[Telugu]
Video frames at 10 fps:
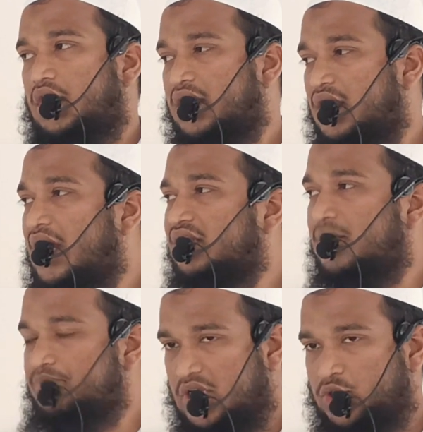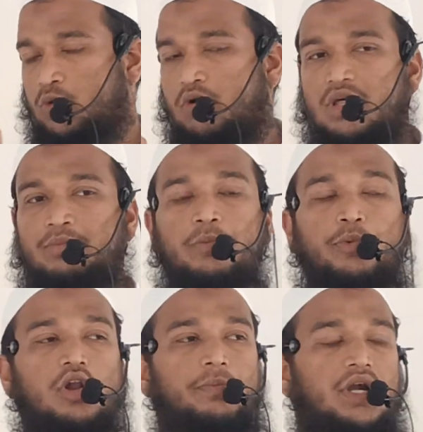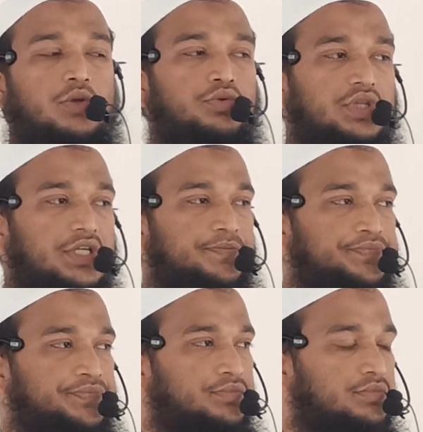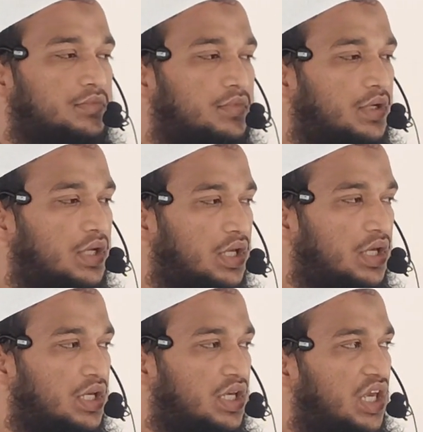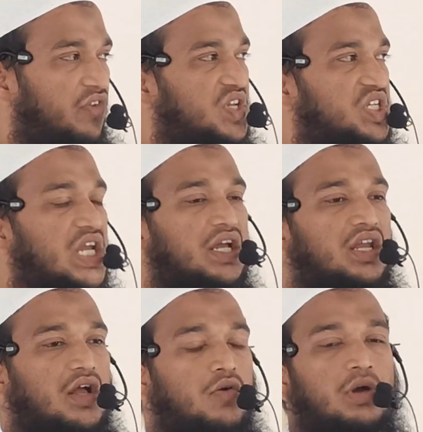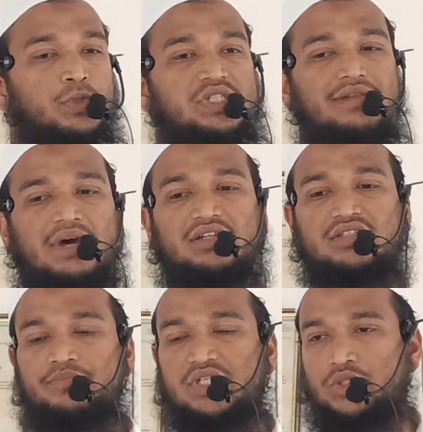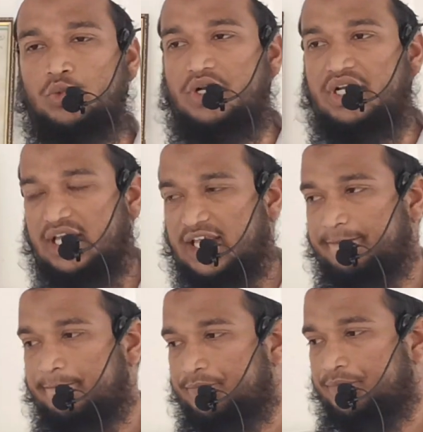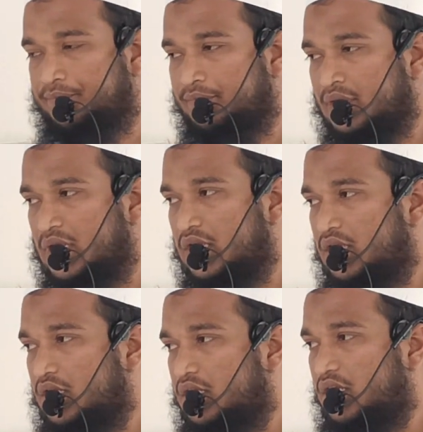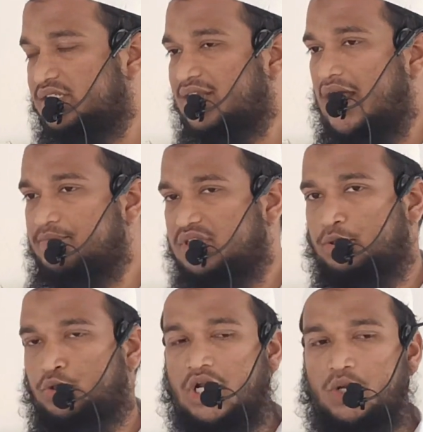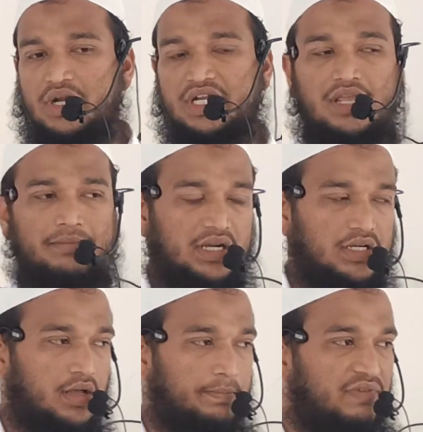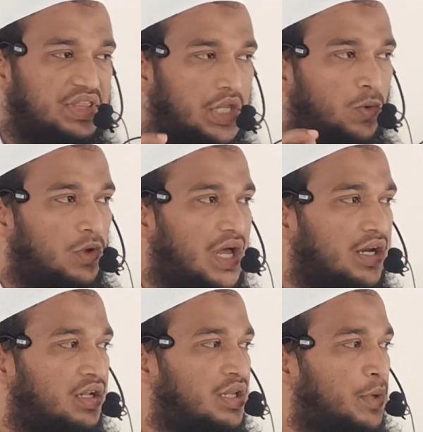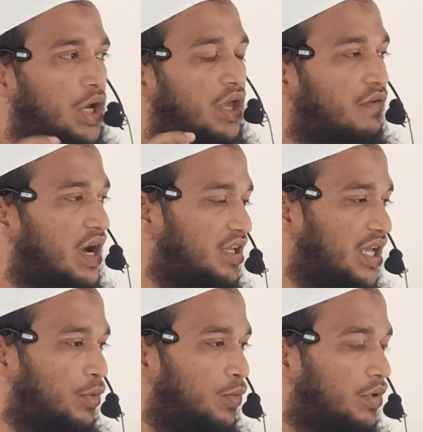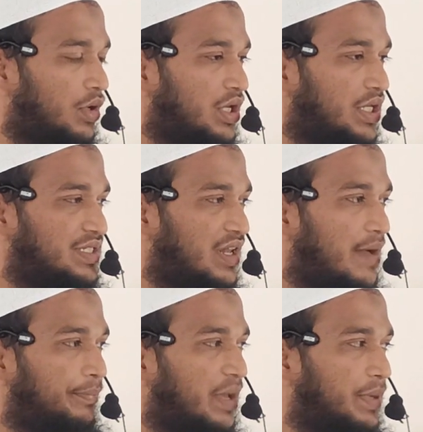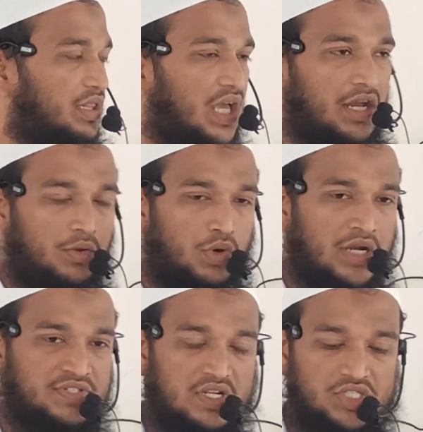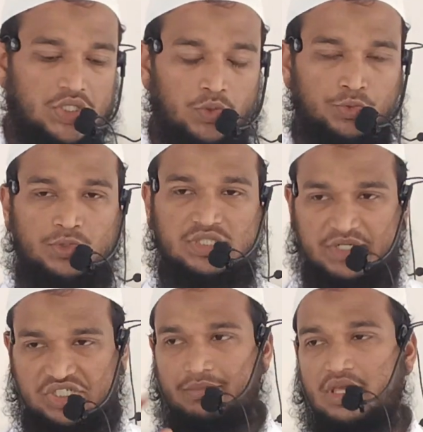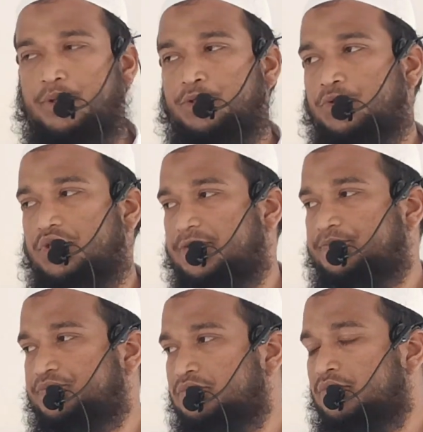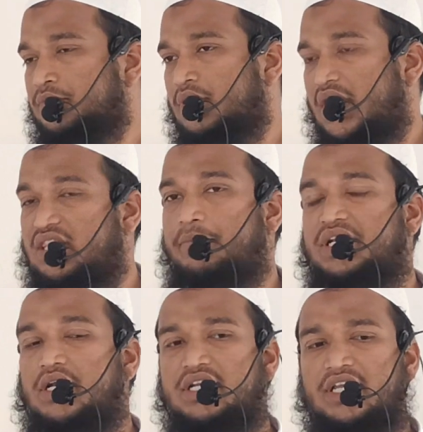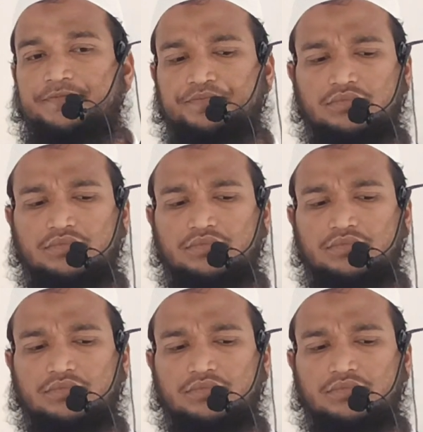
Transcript: ఇక్కడ అర్థం చేసుకోవడంలో పొరపాటు ఉంది ఈ విషయాన్ని కనుక ఒక ముస్లిం అర్థం చేసుకుంటే ఇస్లాం చెబుతున్నటువంటి ఈ మాట పవిత్రం ఖురాన్ గ్రంథం యొక్క ఈ వాక్యము ఇస్లాం తప్ప దేనిని కూడా అనుసరించకూడదు స్పష్టమైపోతుంది అదేమిటంటే